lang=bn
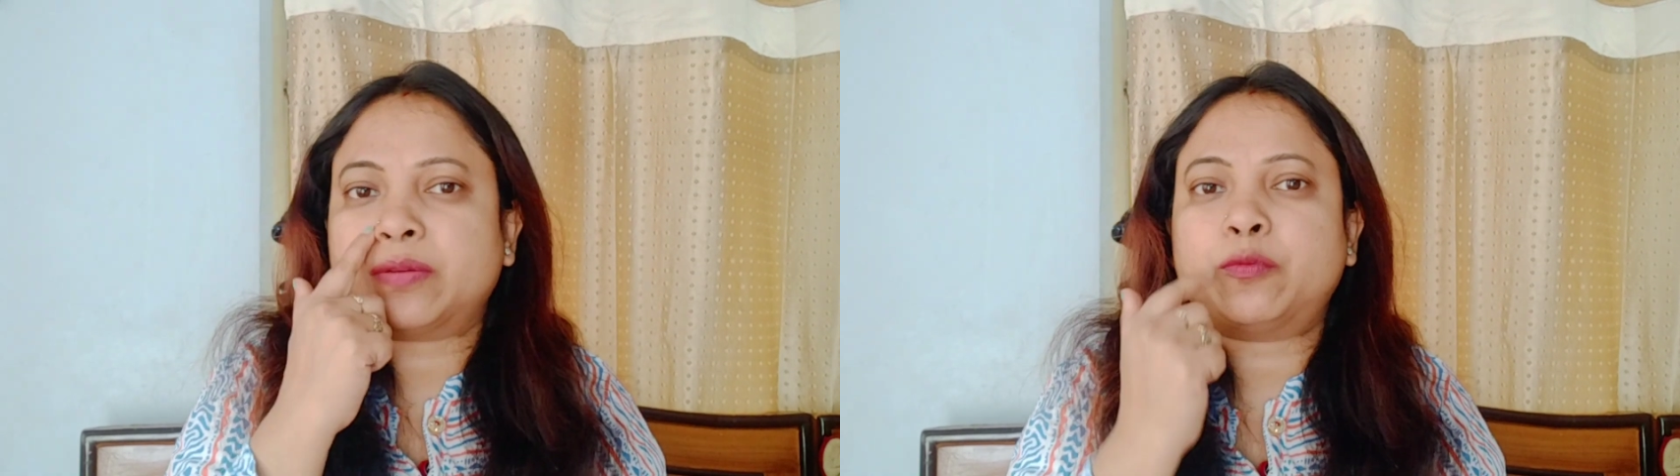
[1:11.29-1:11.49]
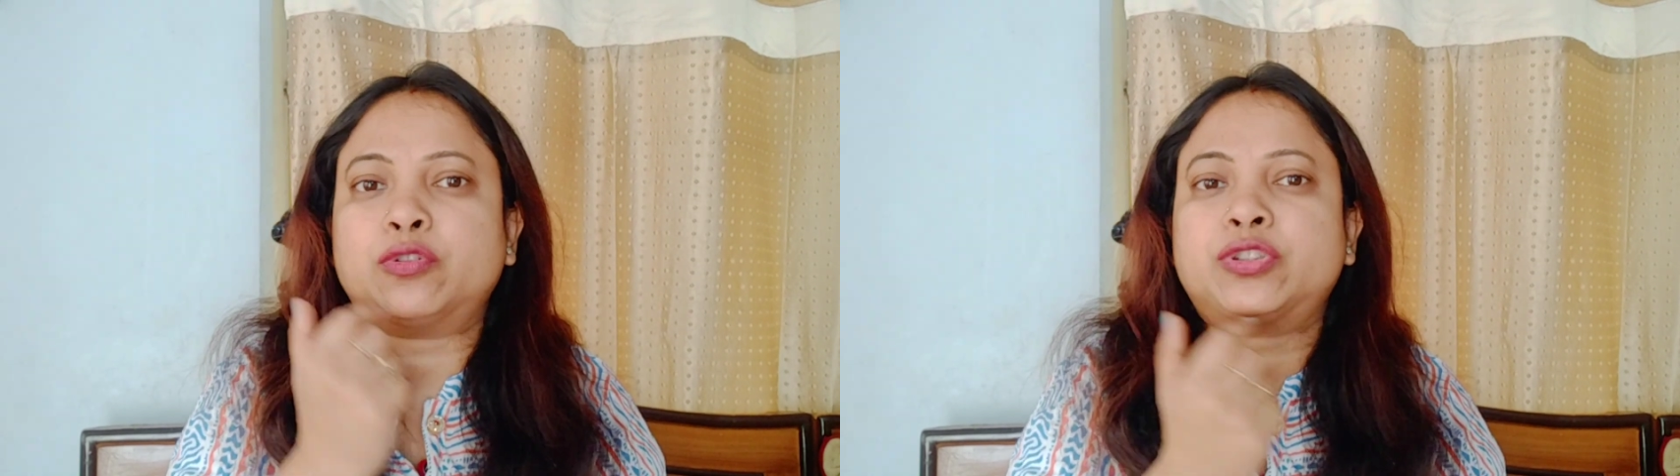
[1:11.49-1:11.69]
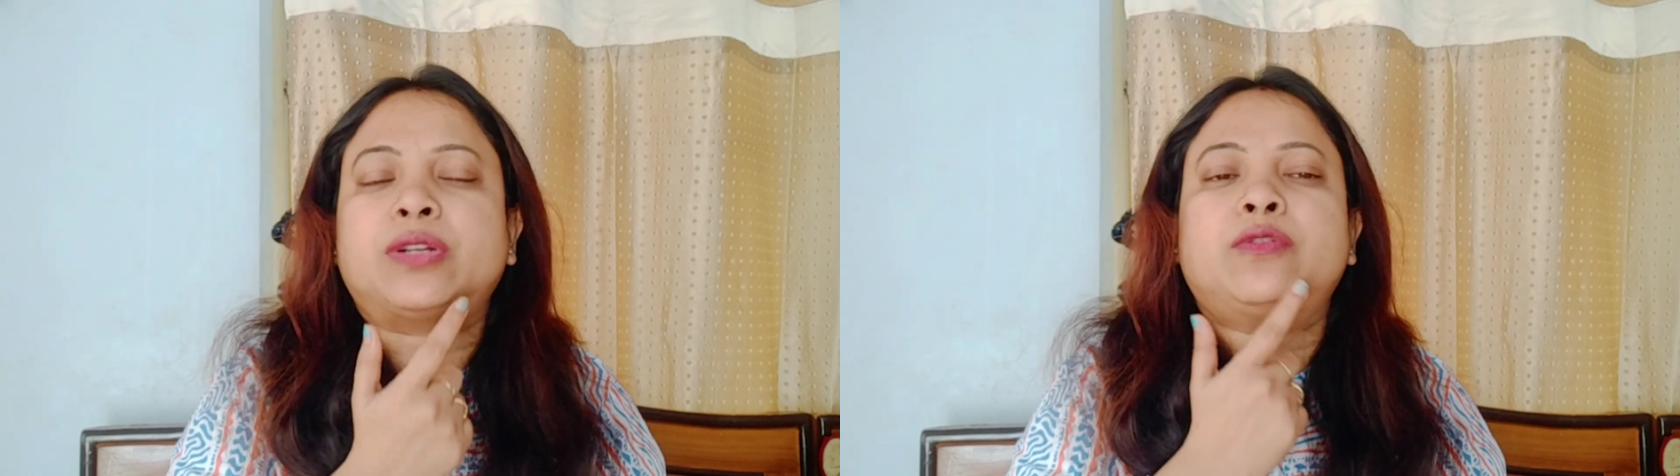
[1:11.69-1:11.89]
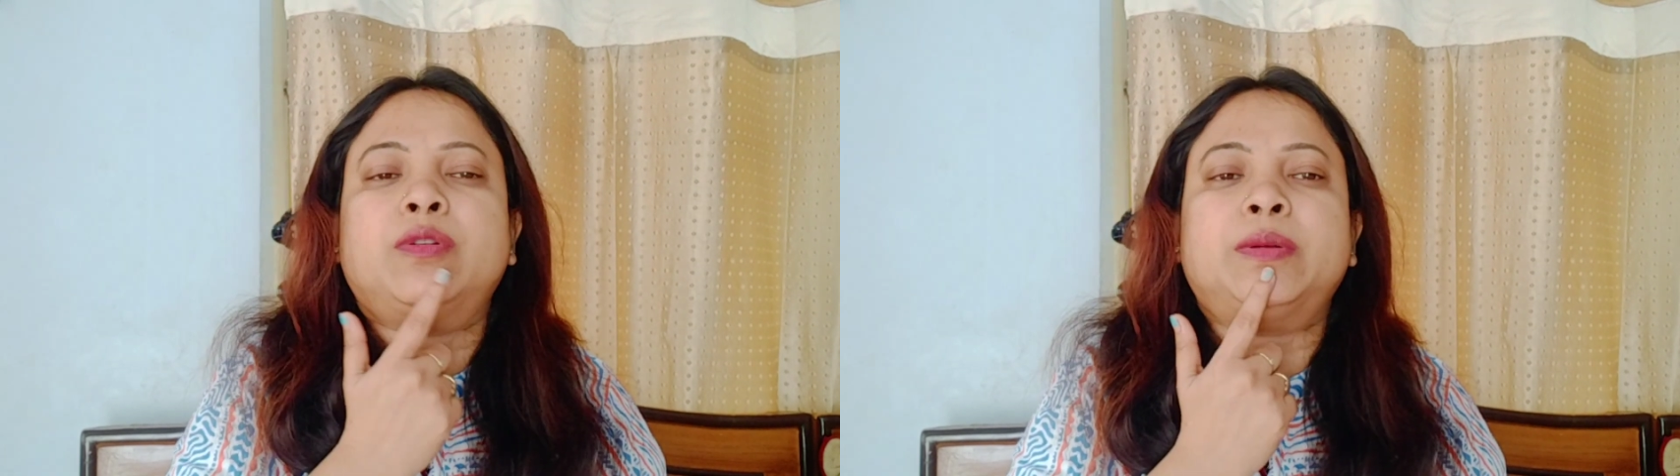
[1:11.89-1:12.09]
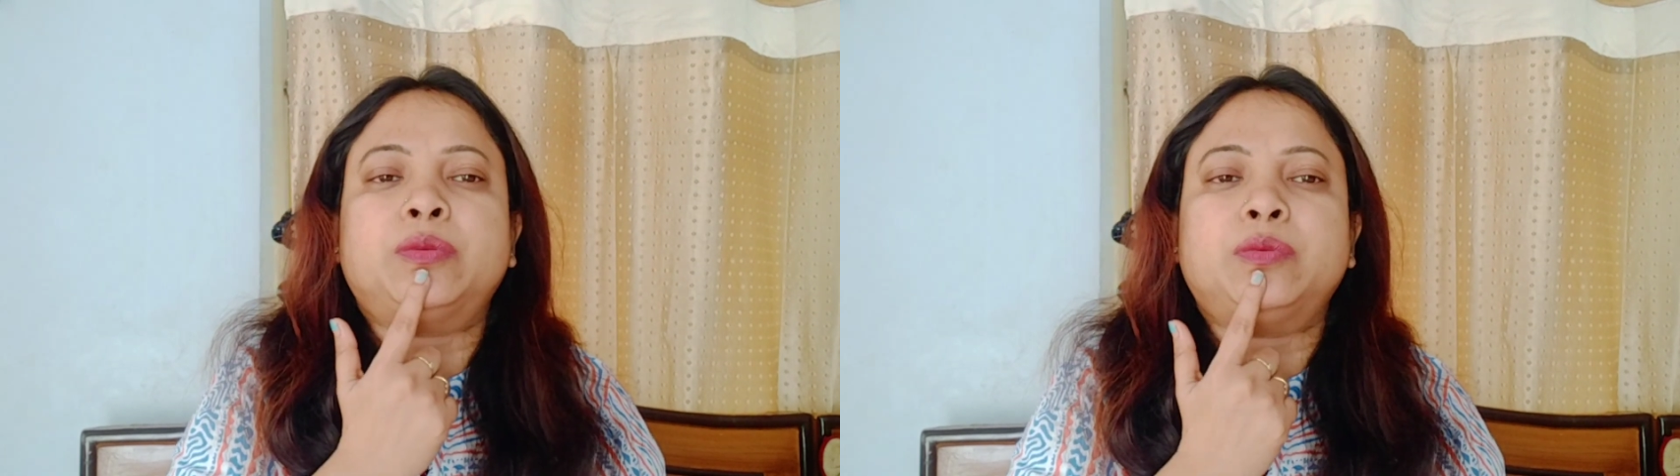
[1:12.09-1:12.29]
পোর্শানগুলো
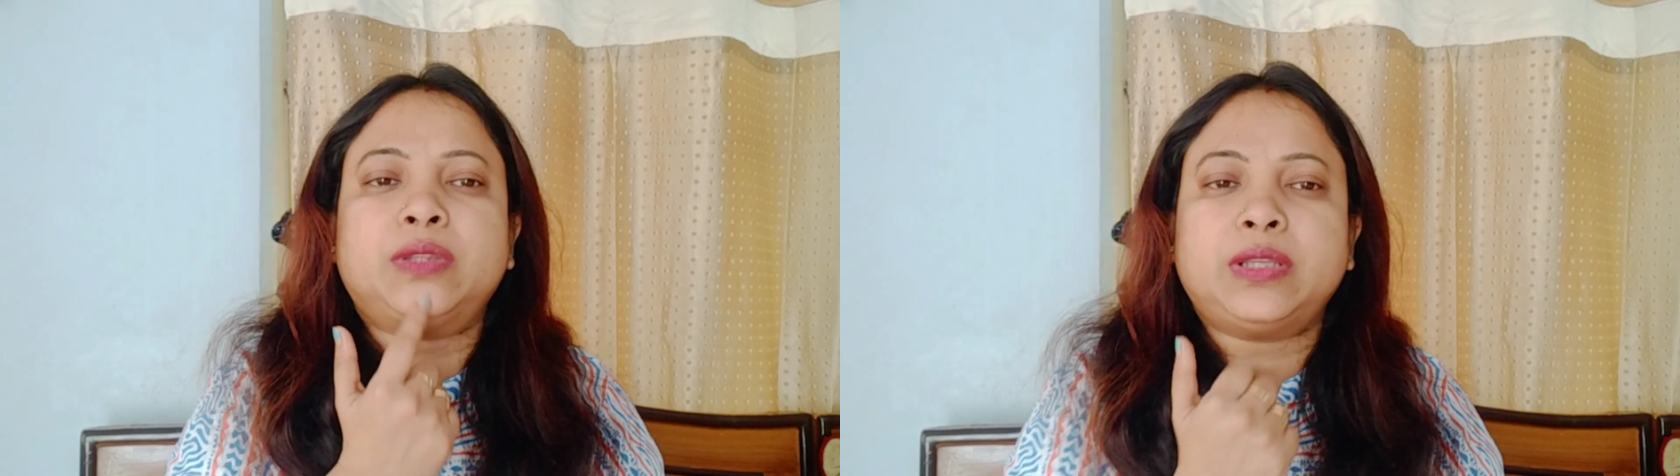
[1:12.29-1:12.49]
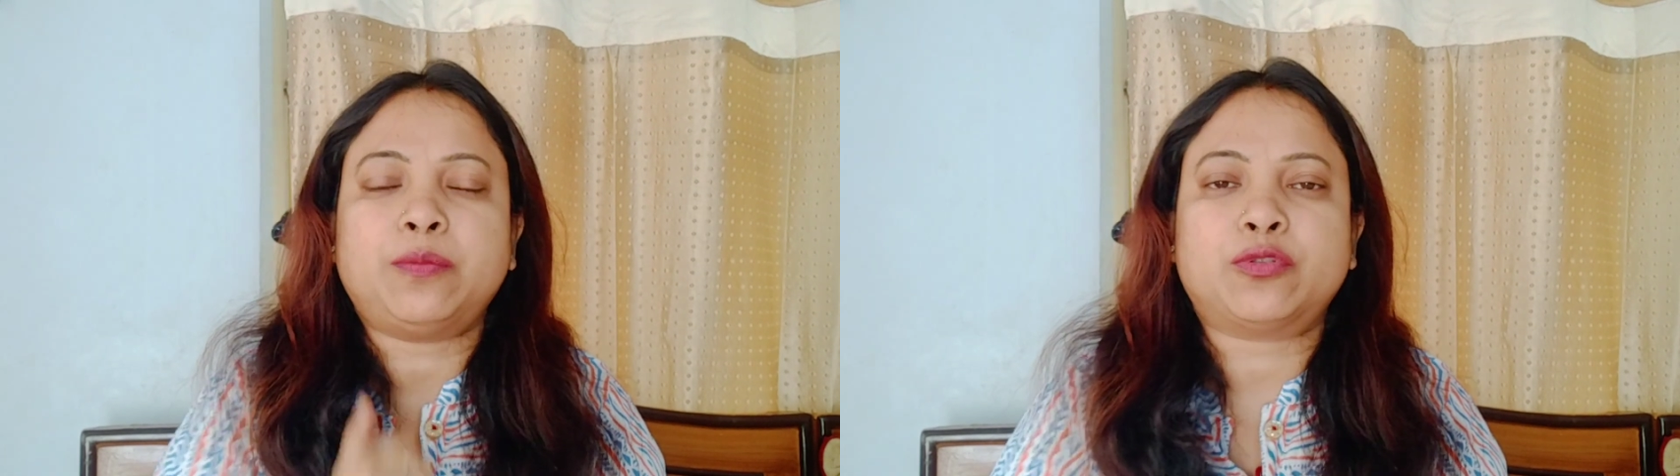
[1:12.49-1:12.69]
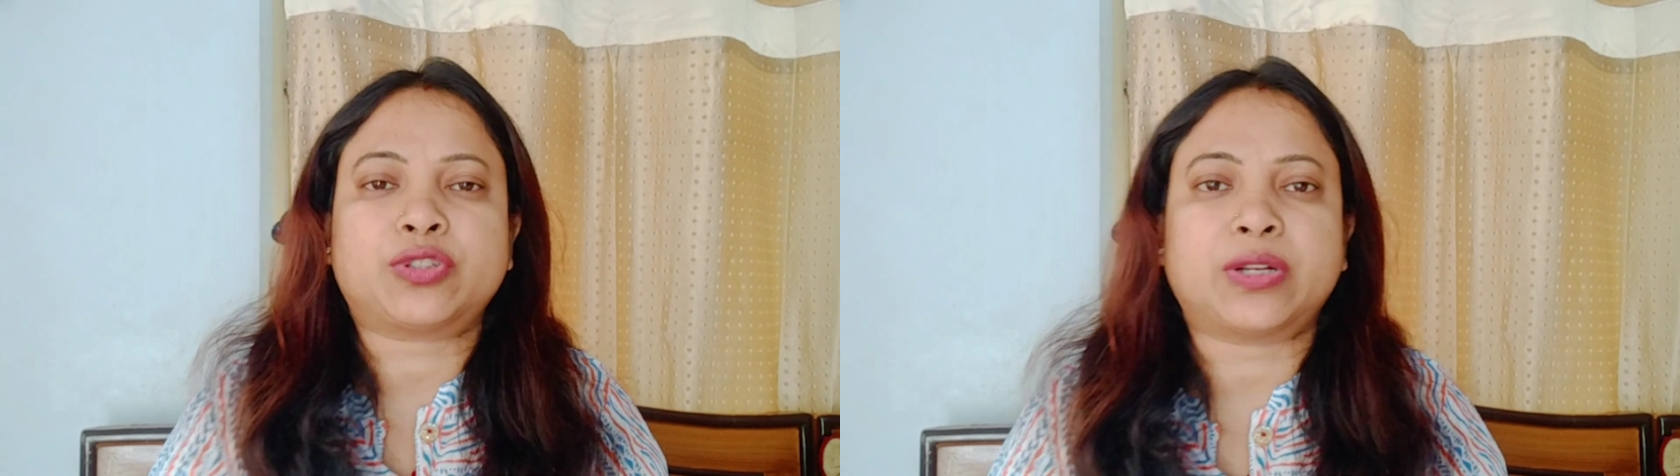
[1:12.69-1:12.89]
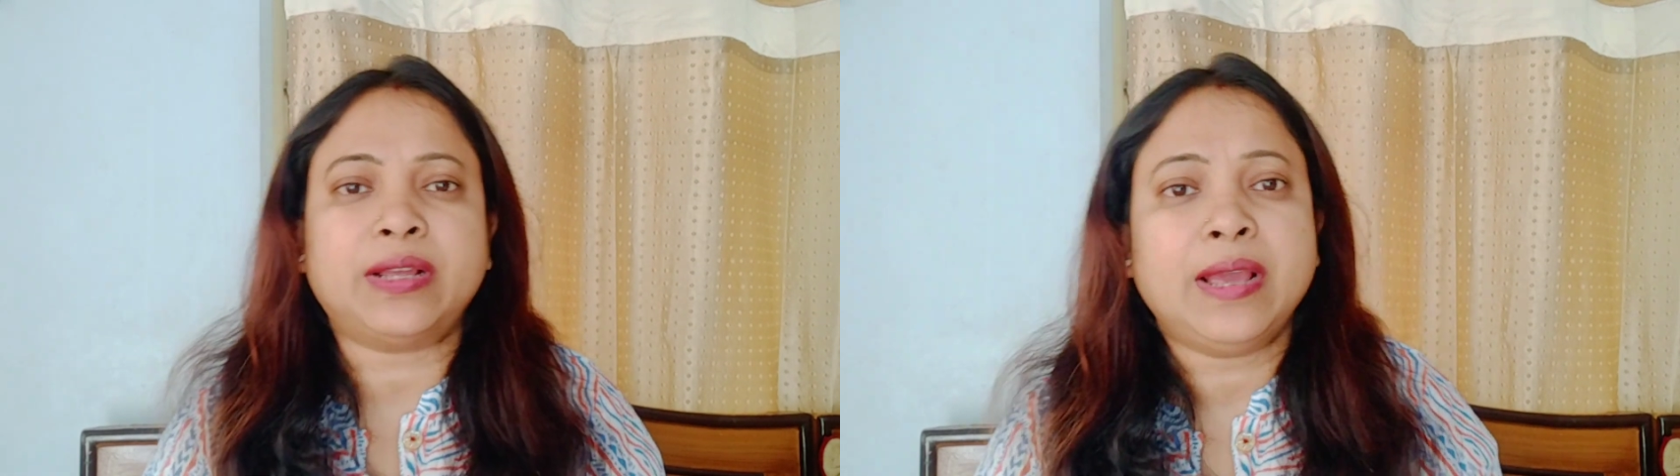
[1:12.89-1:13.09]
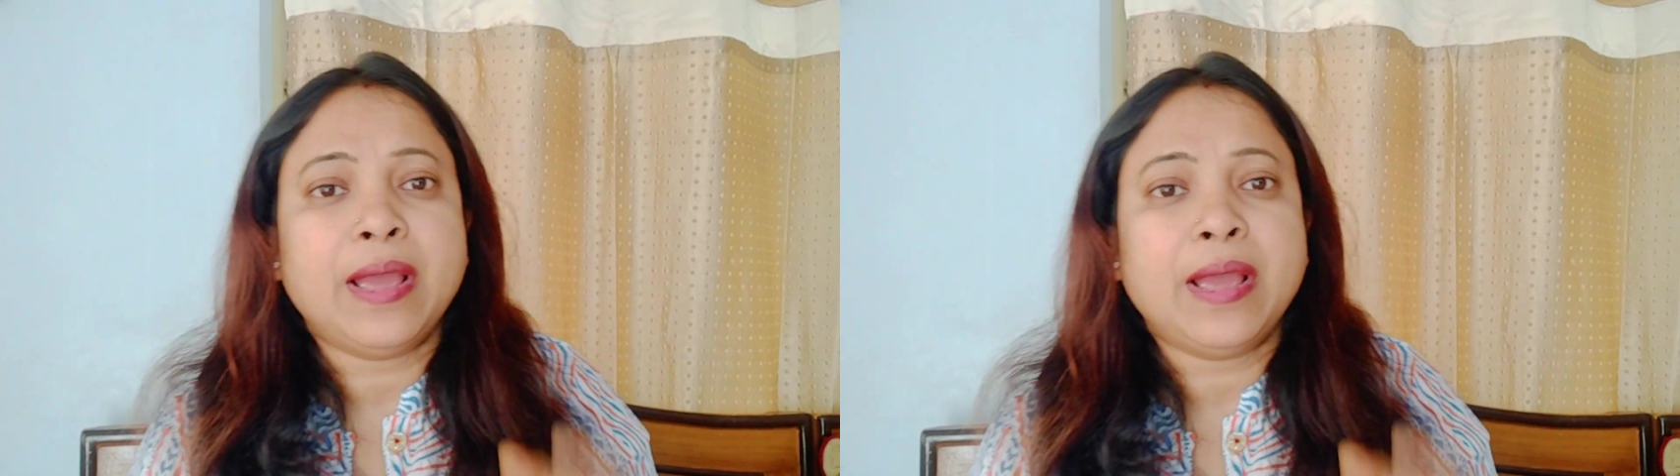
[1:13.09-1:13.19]
বা থুতনির পোর্শানে